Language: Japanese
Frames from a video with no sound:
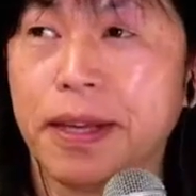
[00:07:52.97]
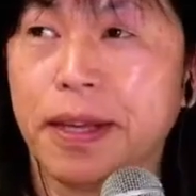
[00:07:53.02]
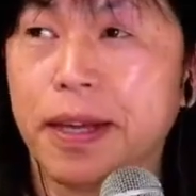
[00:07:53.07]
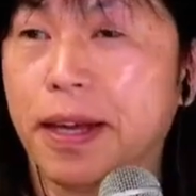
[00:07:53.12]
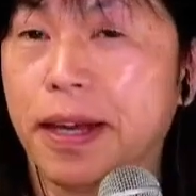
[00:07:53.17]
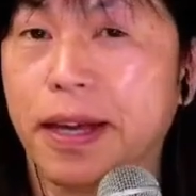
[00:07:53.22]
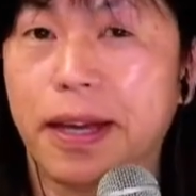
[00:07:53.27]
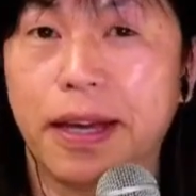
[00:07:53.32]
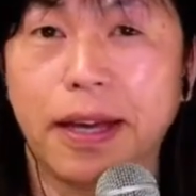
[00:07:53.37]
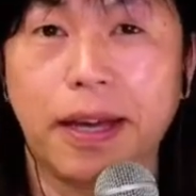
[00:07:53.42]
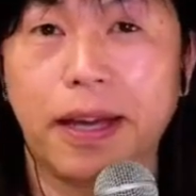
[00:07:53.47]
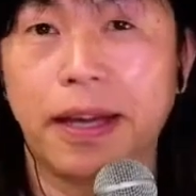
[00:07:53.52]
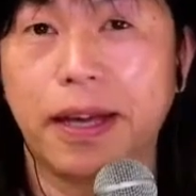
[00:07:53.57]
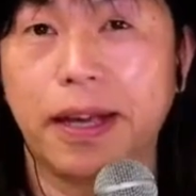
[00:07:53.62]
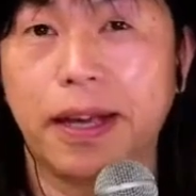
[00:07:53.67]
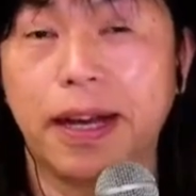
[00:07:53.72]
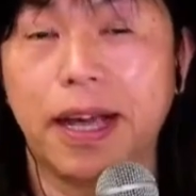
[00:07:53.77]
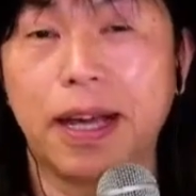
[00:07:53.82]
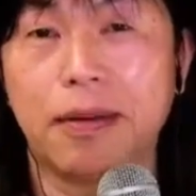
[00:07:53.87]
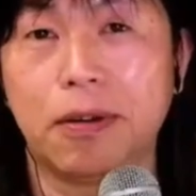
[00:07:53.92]

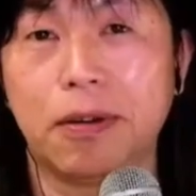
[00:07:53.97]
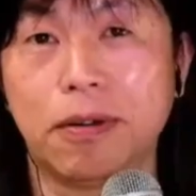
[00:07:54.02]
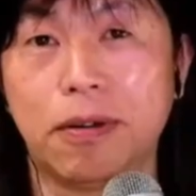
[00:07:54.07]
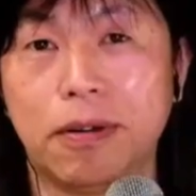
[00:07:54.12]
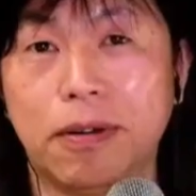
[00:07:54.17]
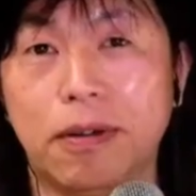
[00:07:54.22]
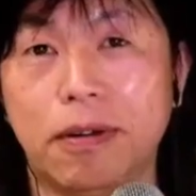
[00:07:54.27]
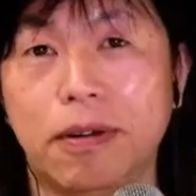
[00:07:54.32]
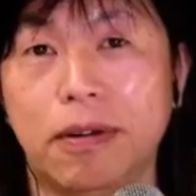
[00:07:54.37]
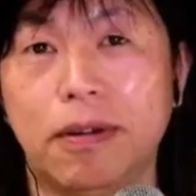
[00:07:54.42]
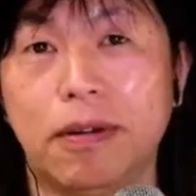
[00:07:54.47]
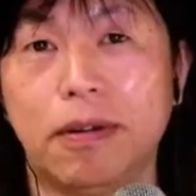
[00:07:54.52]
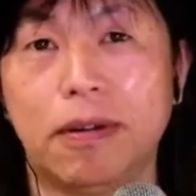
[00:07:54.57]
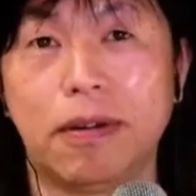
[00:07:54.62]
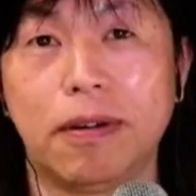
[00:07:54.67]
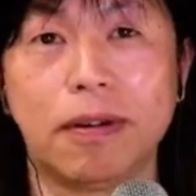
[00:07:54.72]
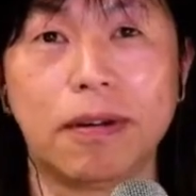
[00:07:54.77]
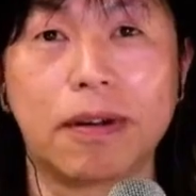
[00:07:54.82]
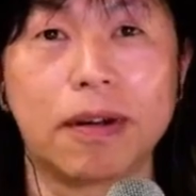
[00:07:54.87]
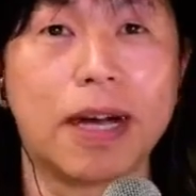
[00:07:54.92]
えー、ライブ
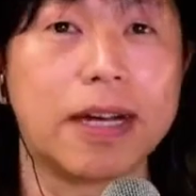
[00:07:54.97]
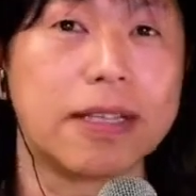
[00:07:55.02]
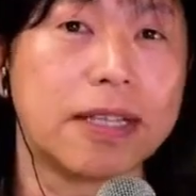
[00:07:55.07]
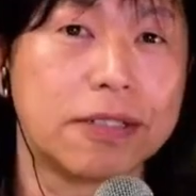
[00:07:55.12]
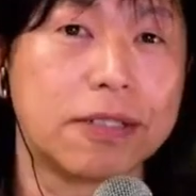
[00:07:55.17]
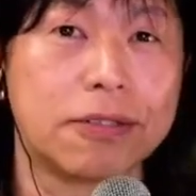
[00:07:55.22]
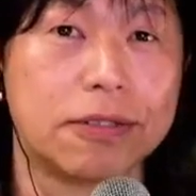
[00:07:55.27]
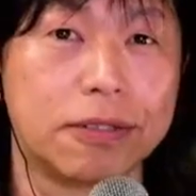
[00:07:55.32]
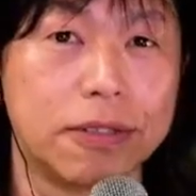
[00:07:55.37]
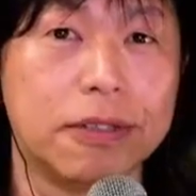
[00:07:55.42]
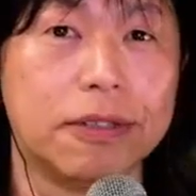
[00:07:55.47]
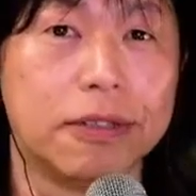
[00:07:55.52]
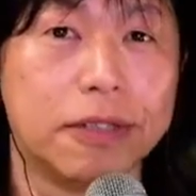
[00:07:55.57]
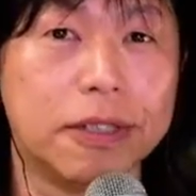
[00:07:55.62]
を開催するという